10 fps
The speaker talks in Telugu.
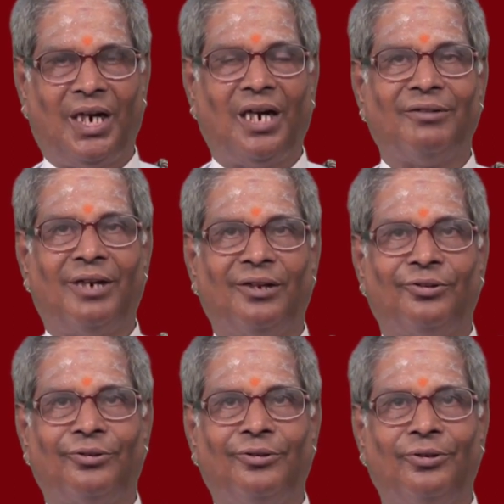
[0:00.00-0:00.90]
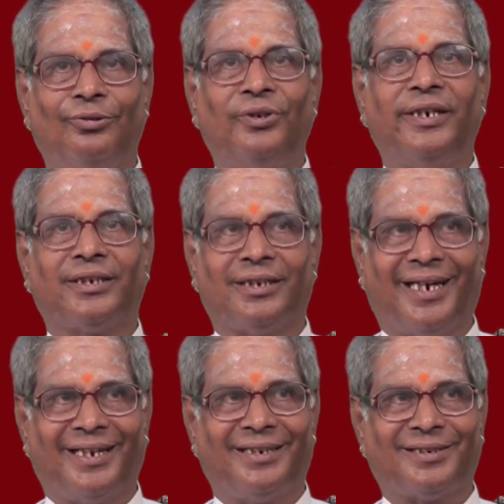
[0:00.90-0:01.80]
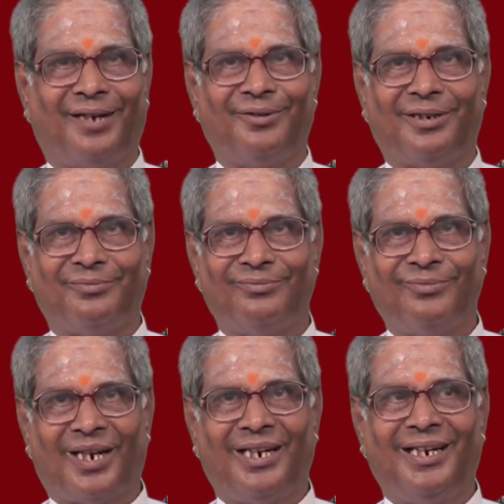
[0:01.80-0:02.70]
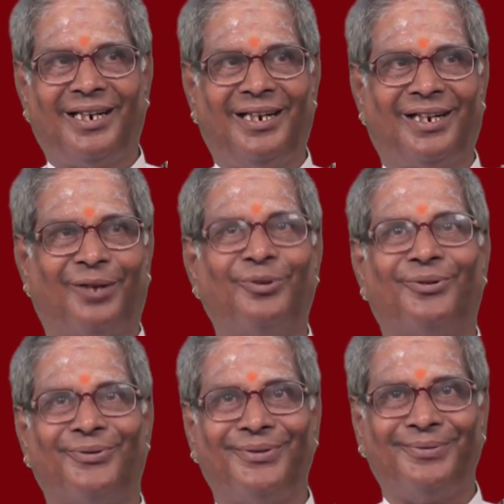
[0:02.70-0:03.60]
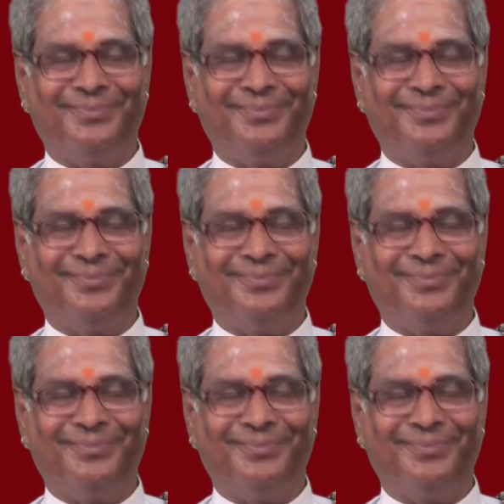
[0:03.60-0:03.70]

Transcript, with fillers: ఆడవాళ్ళ నోట్లో నువ్వు గింజ దాగదని సామెత మర్నాటికల్లా అవుతుంది